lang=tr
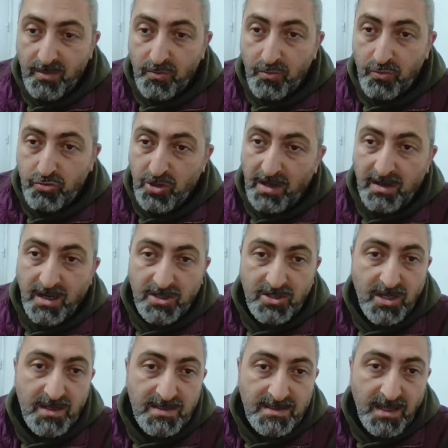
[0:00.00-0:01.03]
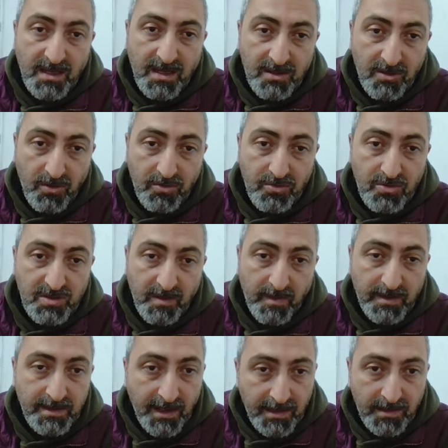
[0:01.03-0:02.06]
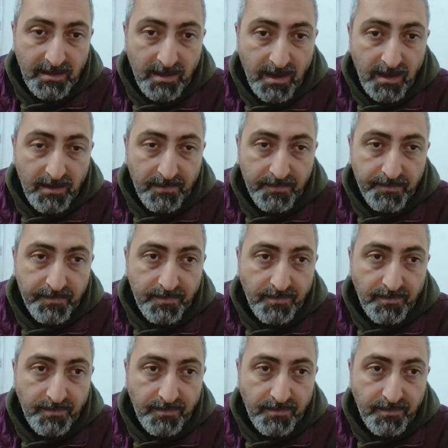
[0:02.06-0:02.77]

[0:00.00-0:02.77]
uçan kaçan hisseleri gördüğü zaman yanında